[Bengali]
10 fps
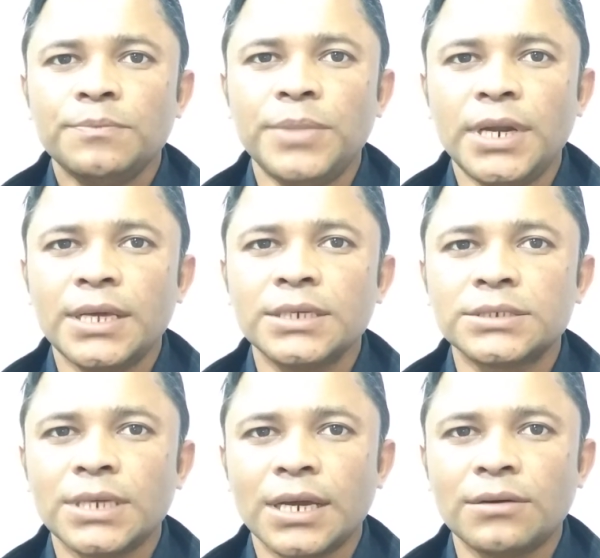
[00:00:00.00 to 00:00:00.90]
বেড়ে
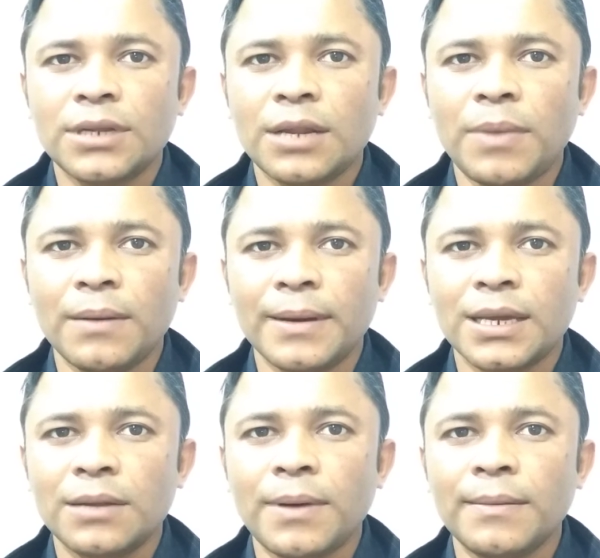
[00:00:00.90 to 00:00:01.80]
গেছে এখন আর
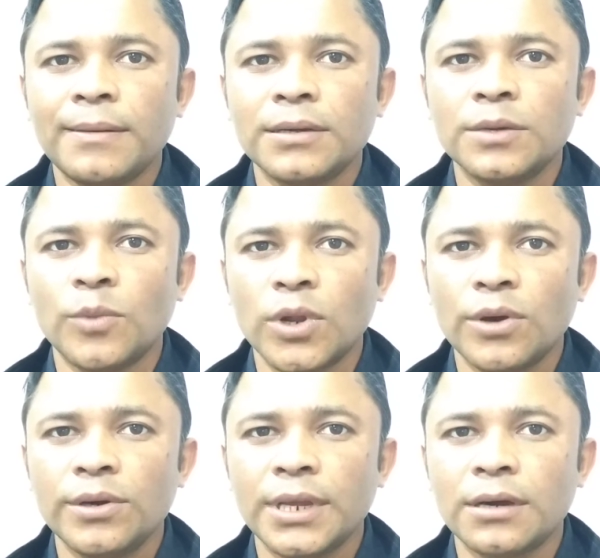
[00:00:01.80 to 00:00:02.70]
বাবাকে আর বাবা বলে মনে
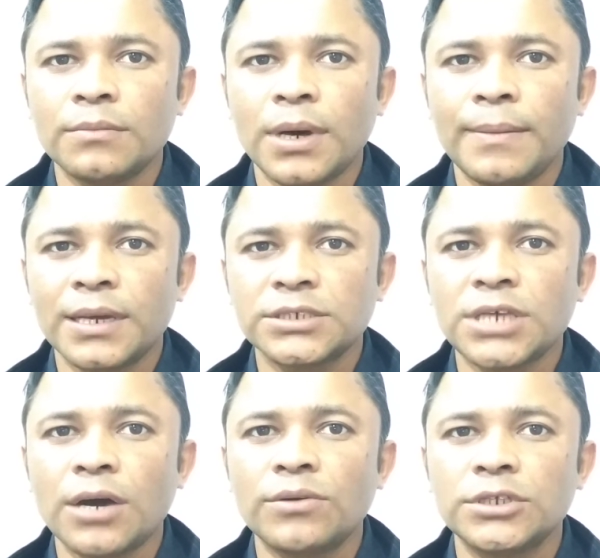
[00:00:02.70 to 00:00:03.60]
হয় না এখন বাবাকে
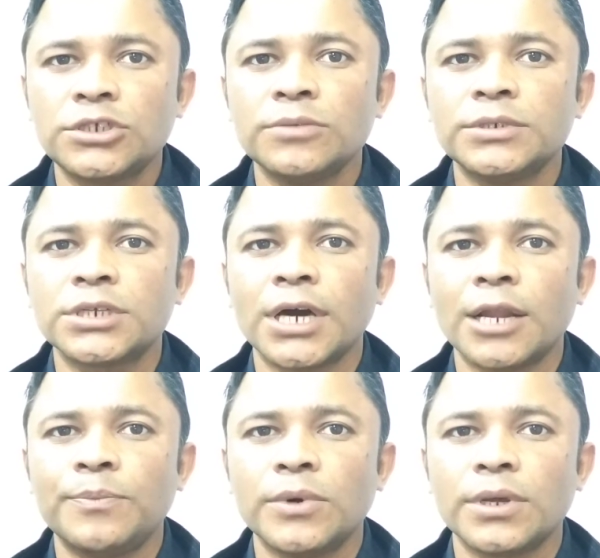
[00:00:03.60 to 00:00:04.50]
সাকরের চেয়ে বেশি
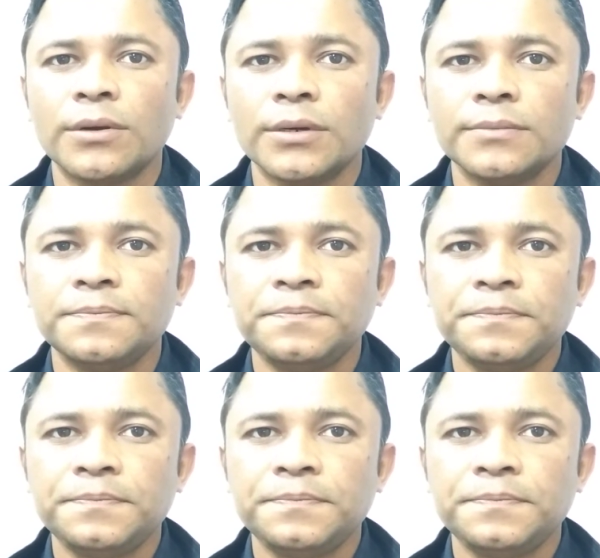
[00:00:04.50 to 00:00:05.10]
খারাপ মনে হয়